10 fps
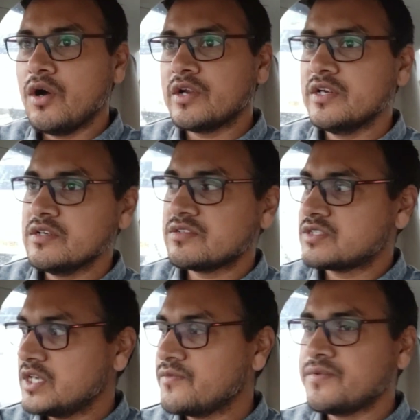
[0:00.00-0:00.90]
और
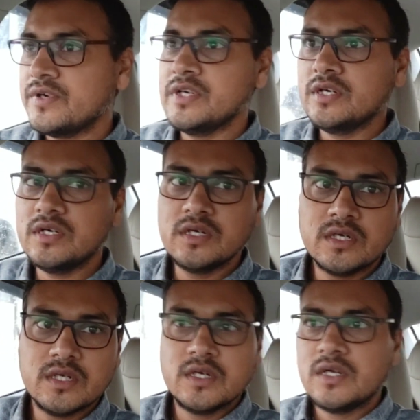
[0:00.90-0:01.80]
सिर्फ
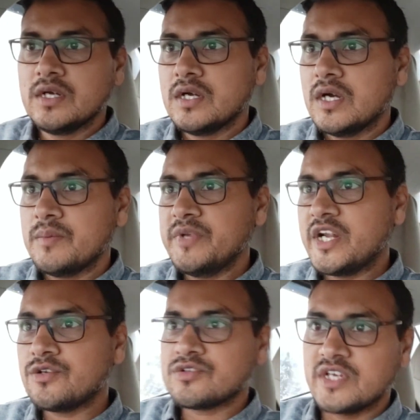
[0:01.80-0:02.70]

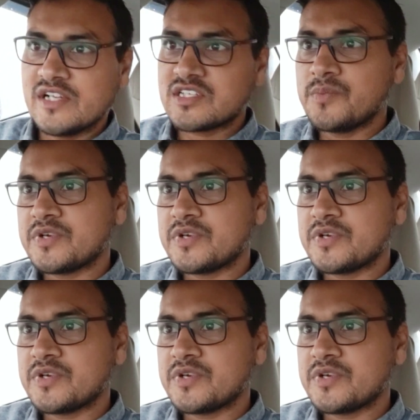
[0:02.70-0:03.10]
मेरा जो सेल्स